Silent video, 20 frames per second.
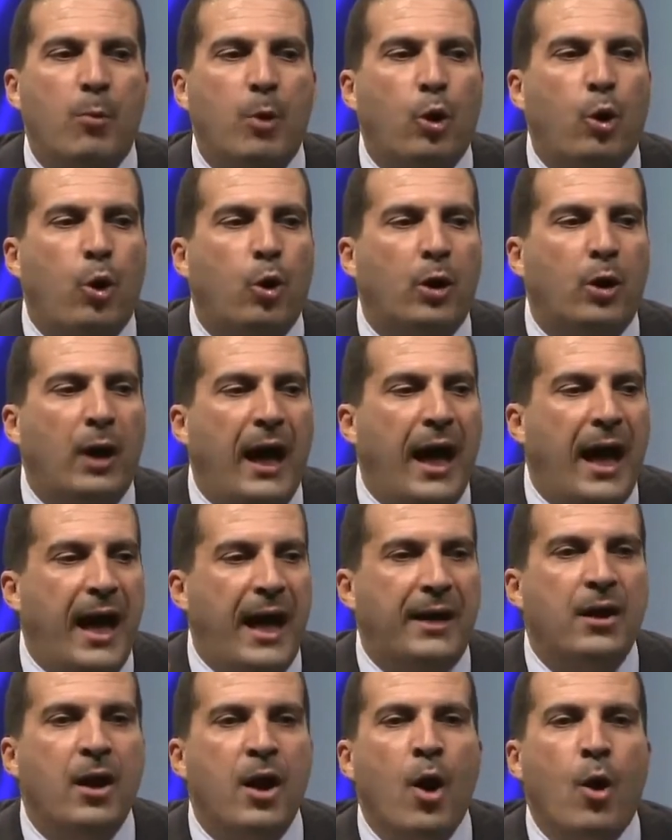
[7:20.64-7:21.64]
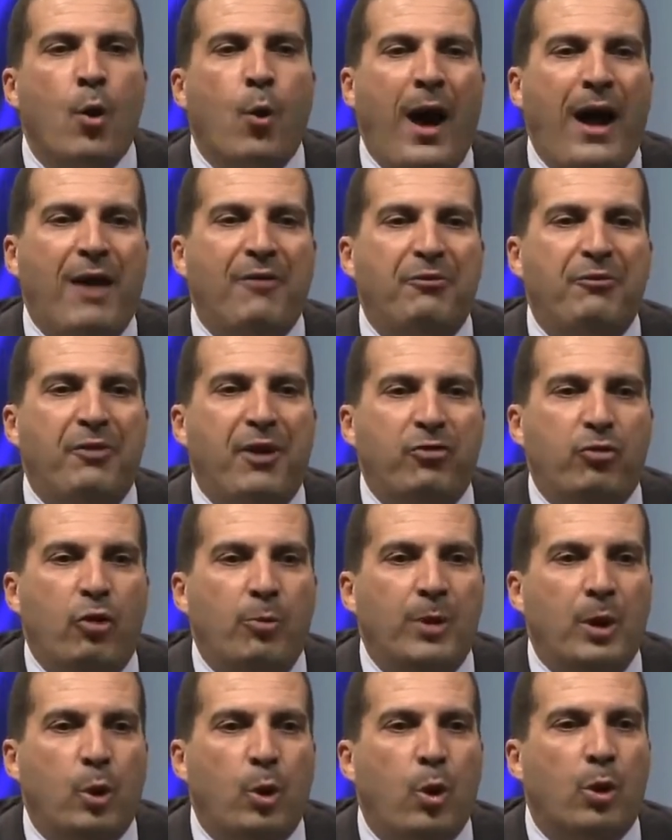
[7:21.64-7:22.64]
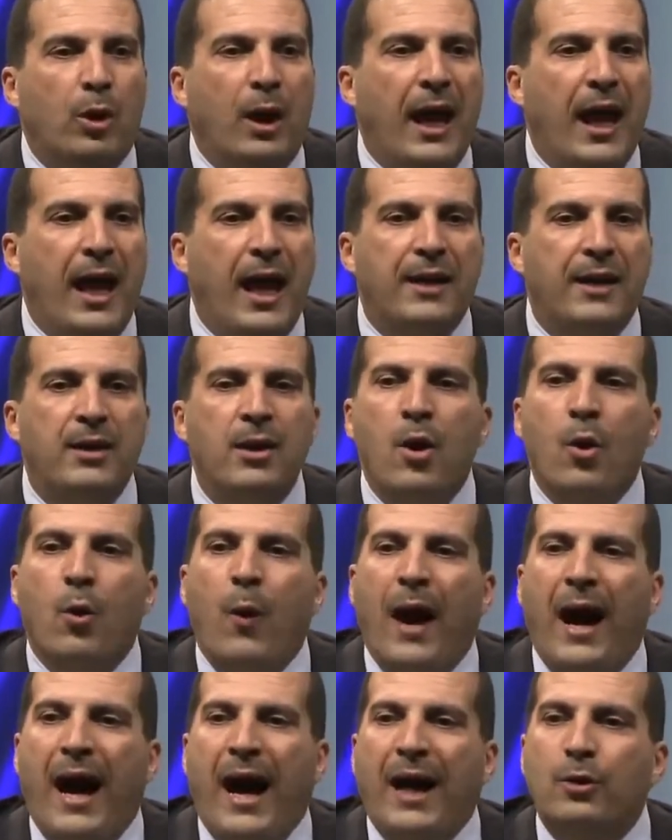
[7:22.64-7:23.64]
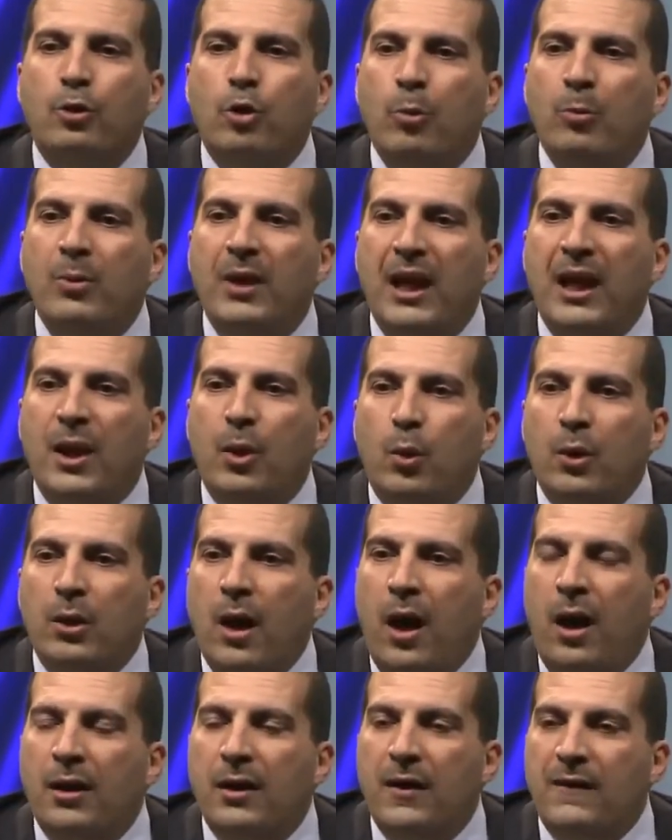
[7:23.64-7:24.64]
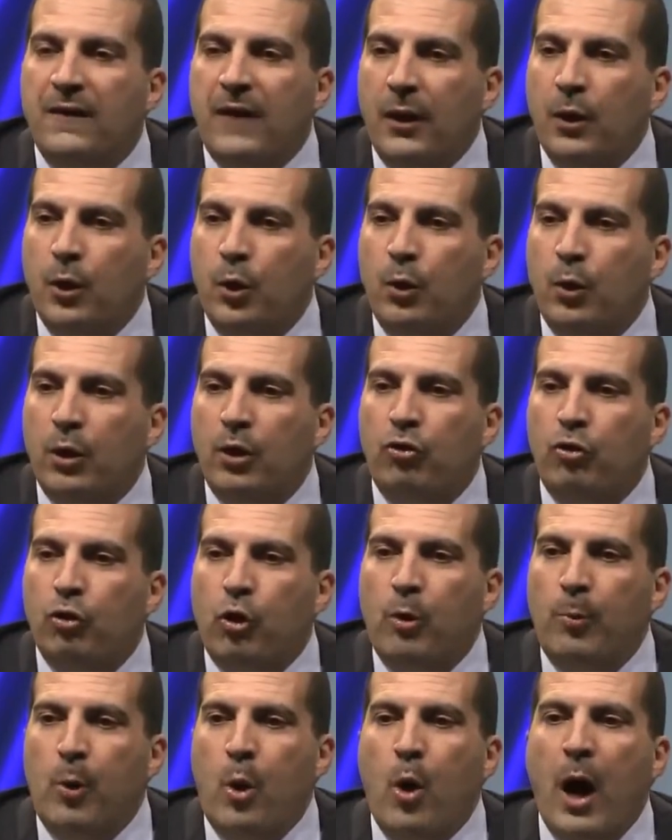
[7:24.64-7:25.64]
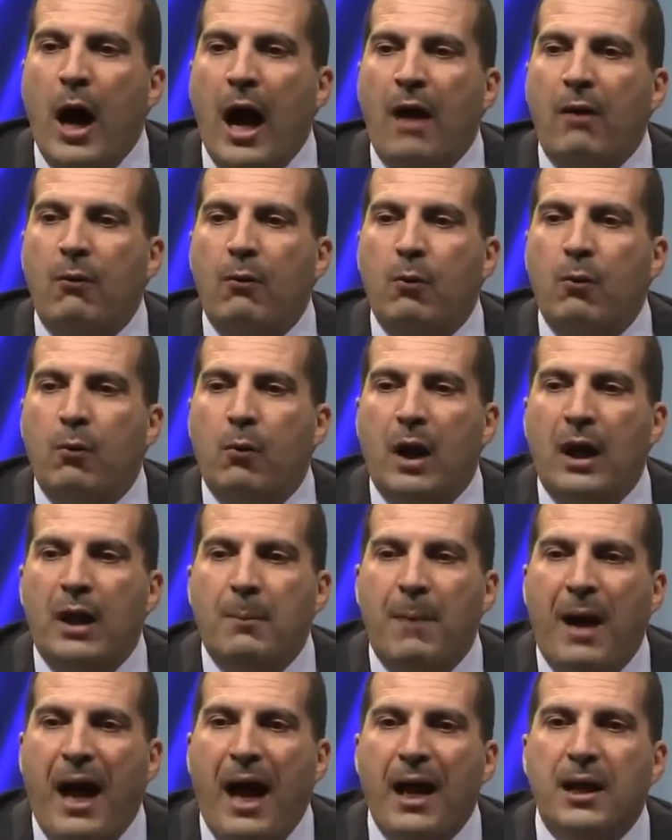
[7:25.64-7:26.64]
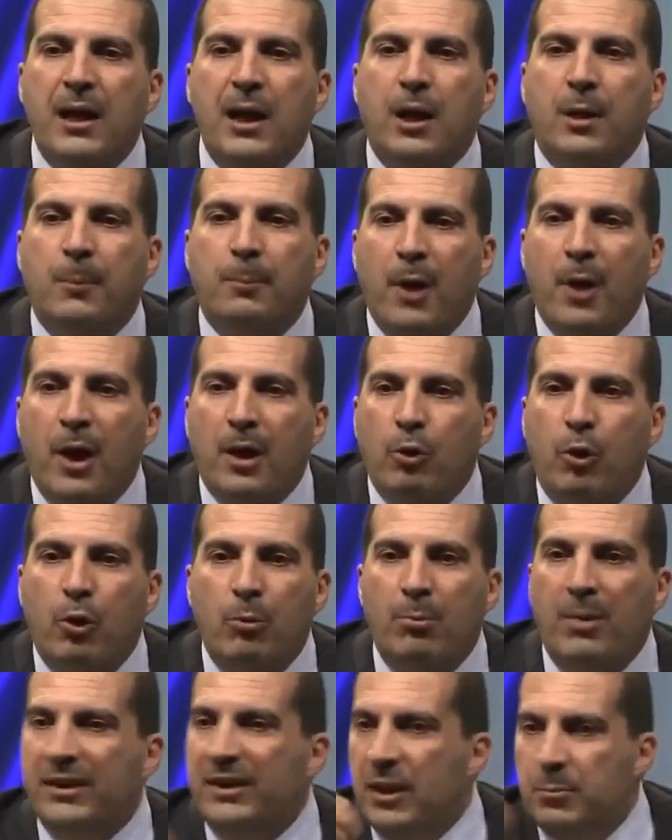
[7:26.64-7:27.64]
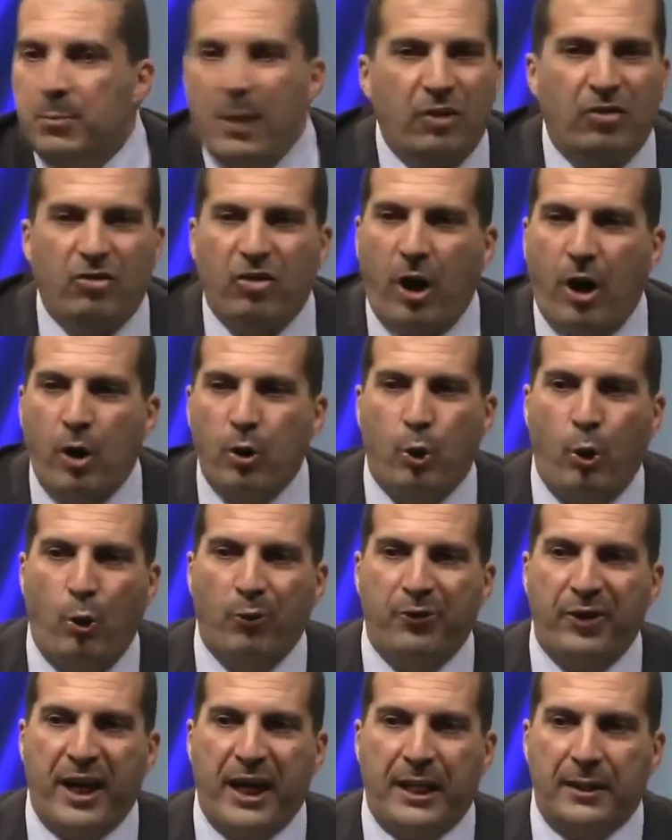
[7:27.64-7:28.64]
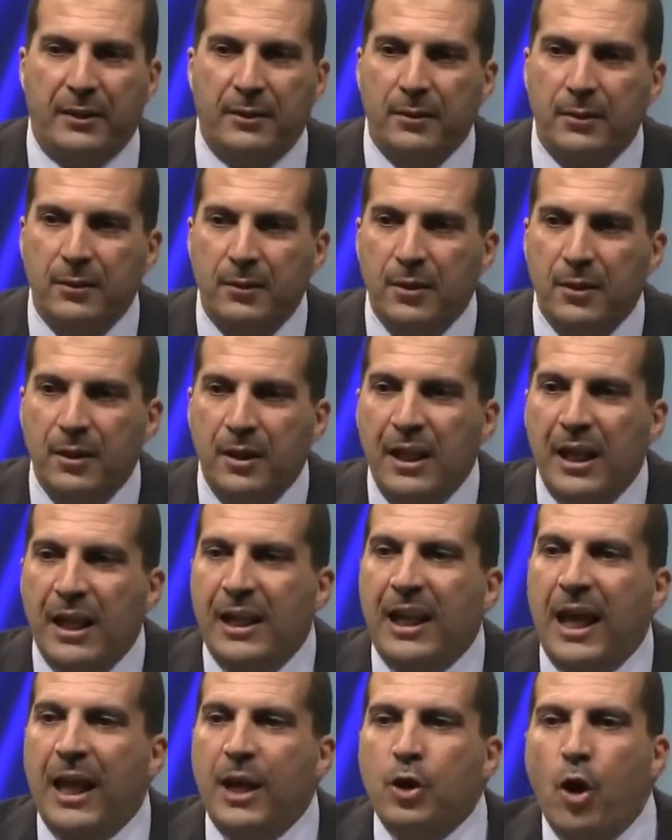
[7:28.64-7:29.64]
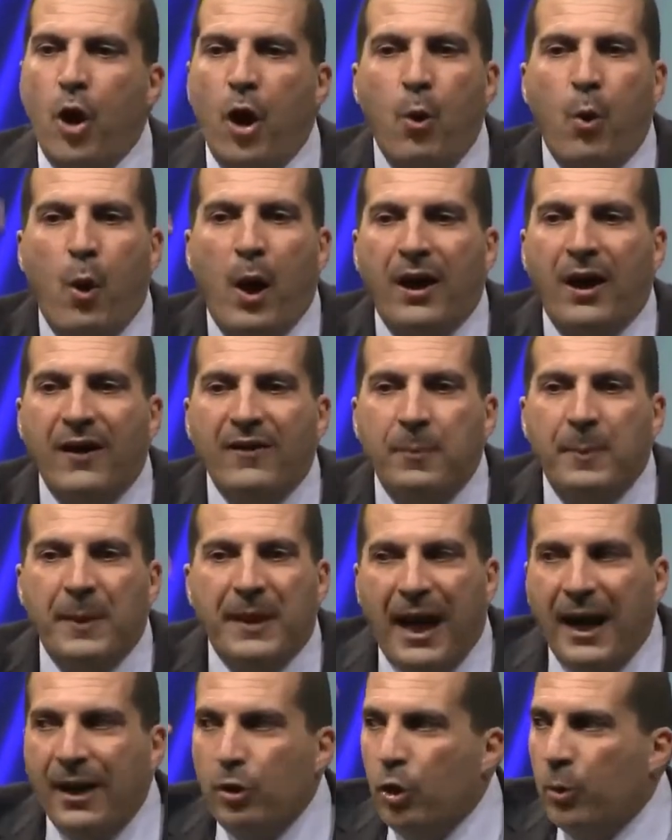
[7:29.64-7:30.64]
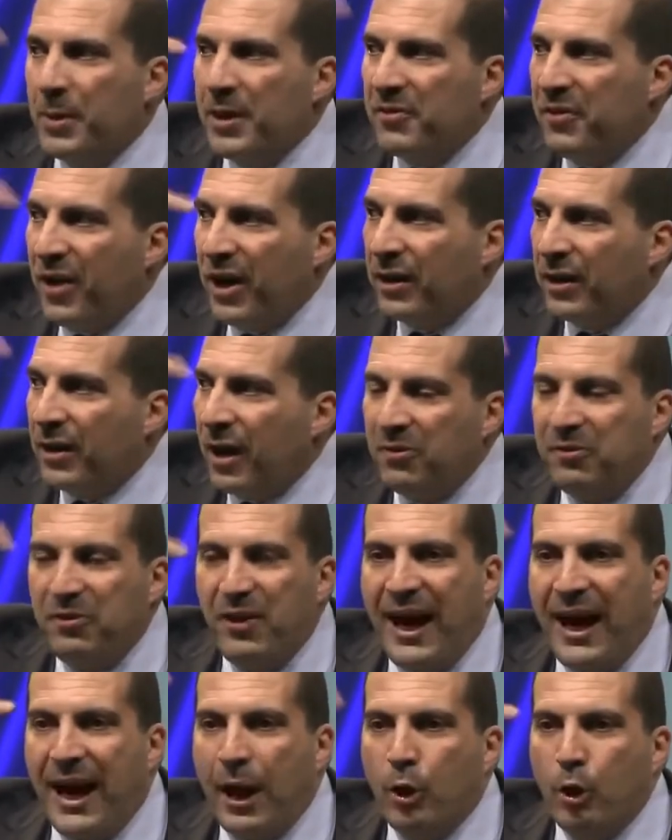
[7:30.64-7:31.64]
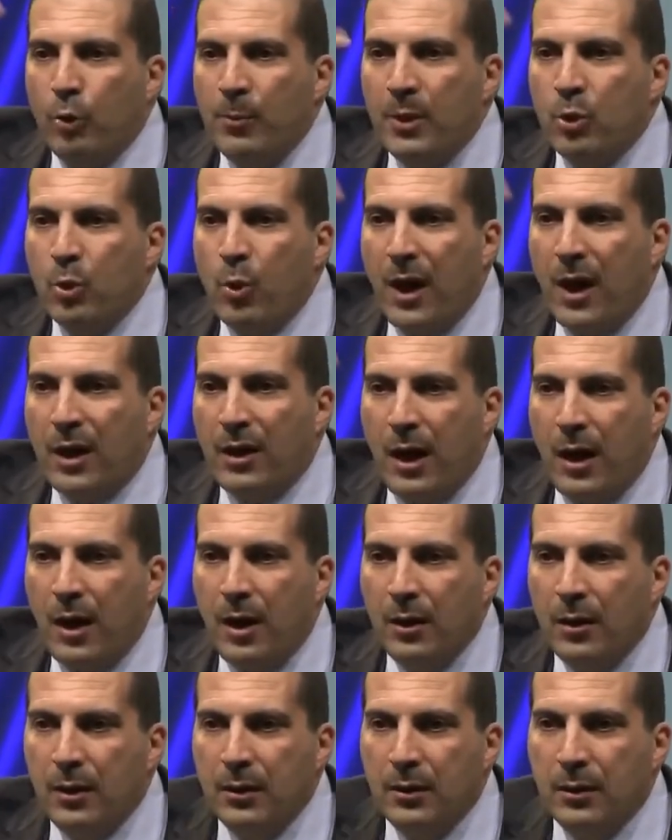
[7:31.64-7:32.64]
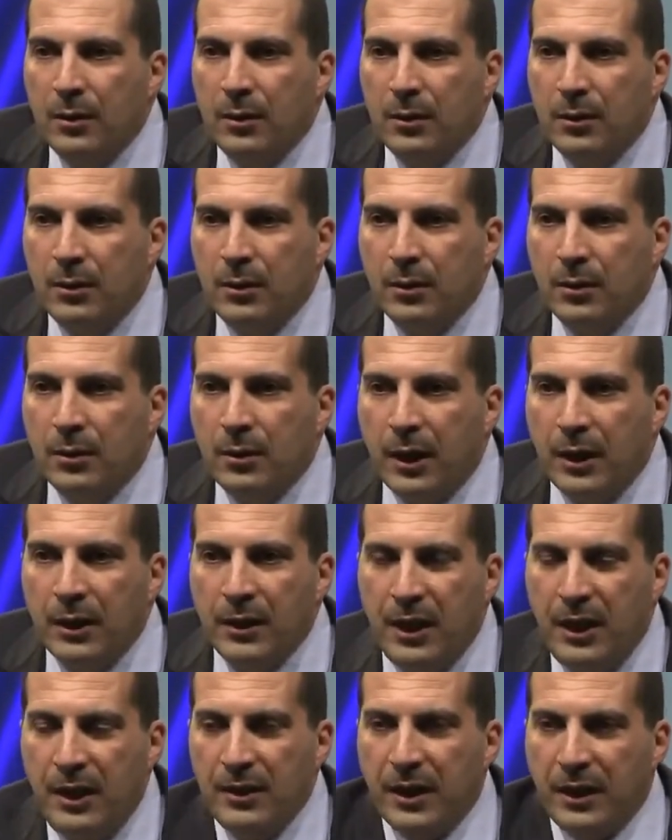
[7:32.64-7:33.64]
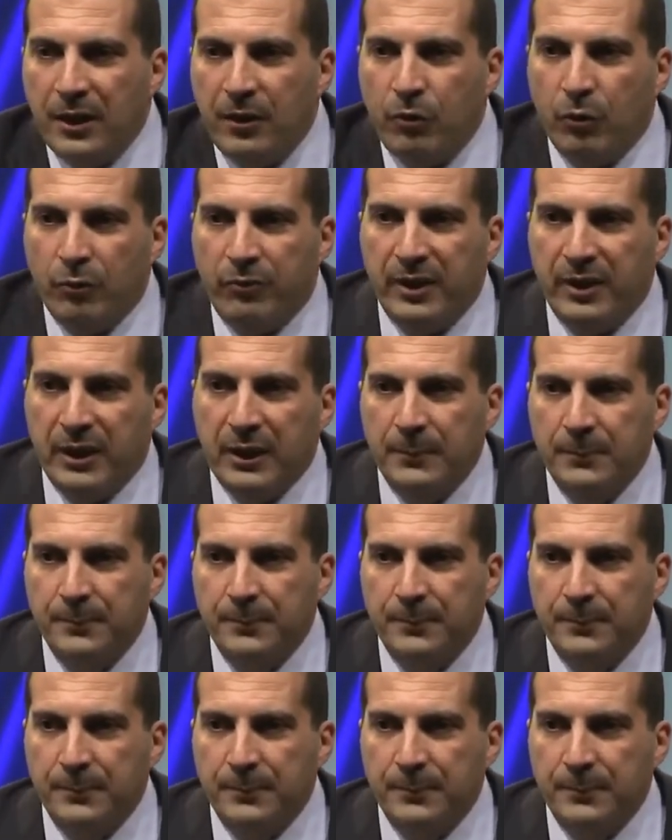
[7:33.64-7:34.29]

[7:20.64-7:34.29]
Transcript: القرآن وحفظهم القرآن وقعدهم ليل ونهار يصلوا ويصوموا أول ما هيكبروا ما تضمنش هيروحوا فين لأن هو غصب عنه بيفكر في عقله من ورا إن إحنا إيد سفلى